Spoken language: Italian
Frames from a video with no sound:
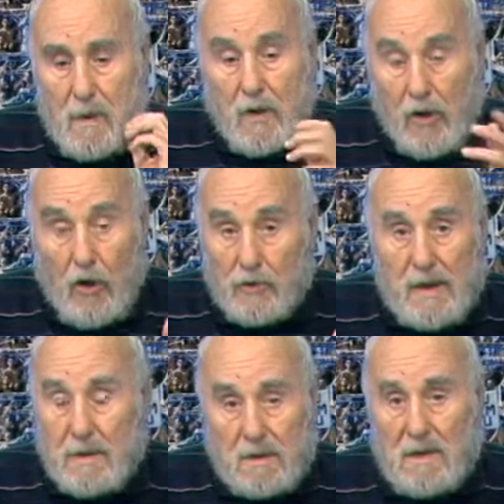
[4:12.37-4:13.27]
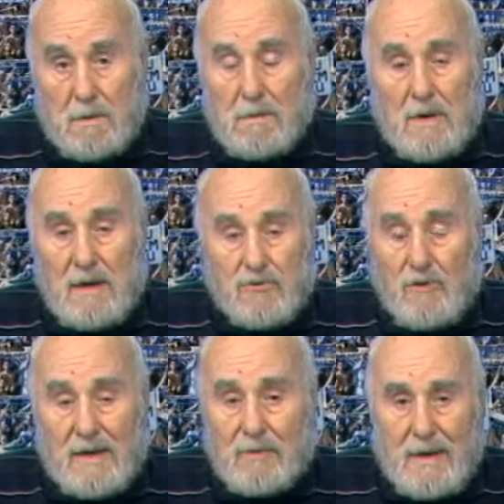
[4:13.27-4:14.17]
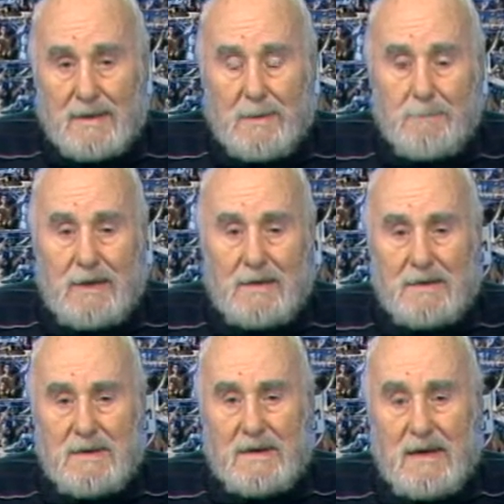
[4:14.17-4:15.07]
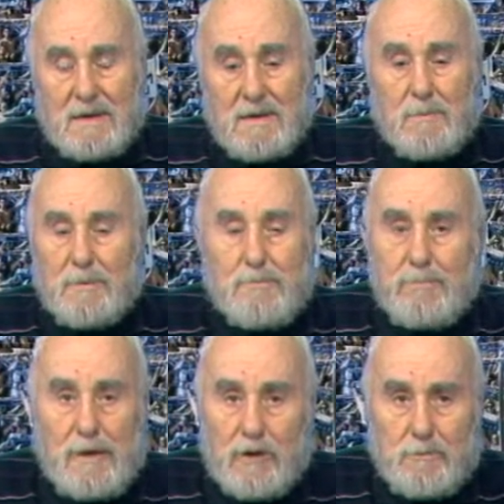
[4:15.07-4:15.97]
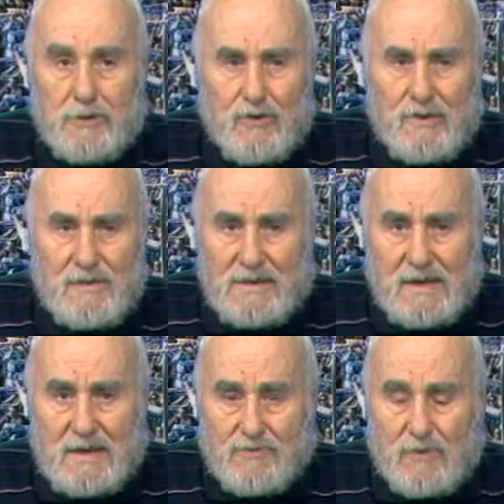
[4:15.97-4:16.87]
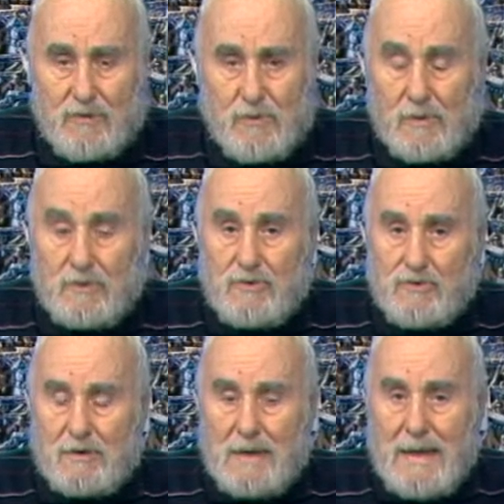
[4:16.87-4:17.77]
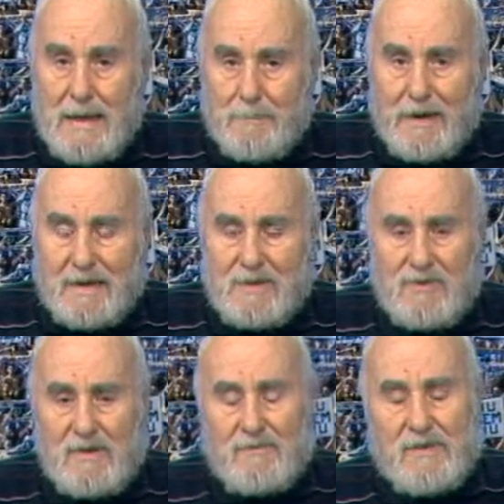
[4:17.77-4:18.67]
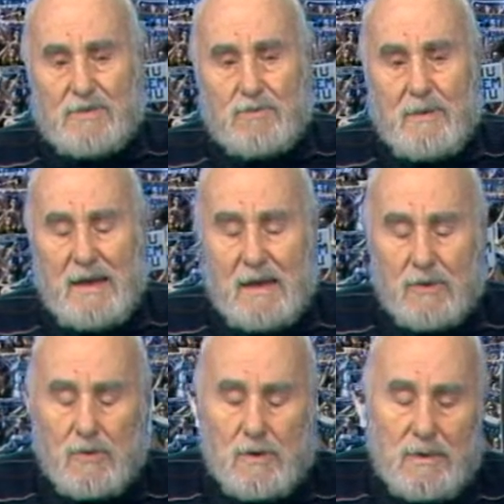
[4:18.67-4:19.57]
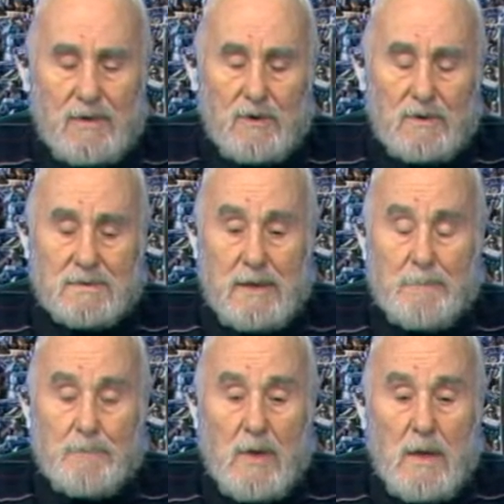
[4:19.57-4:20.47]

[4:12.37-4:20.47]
Coda, che ha giocato anche bene ieri, anche, però bisogna vedere adesso le sue condizioni, pare che sia fatto male ancora una volta,